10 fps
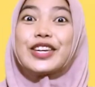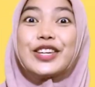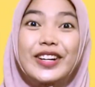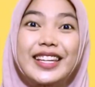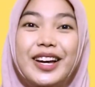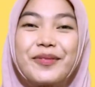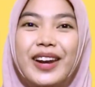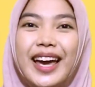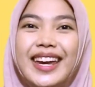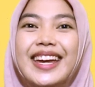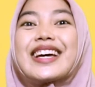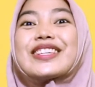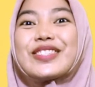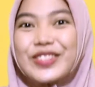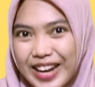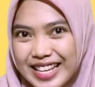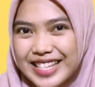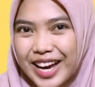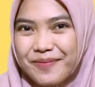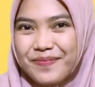Yuk kita mulai. Sudah
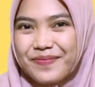siap?